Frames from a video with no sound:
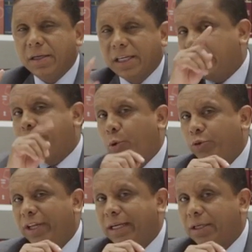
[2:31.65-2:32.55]

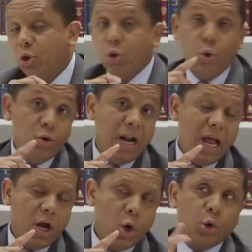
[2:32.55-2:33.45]
responder uma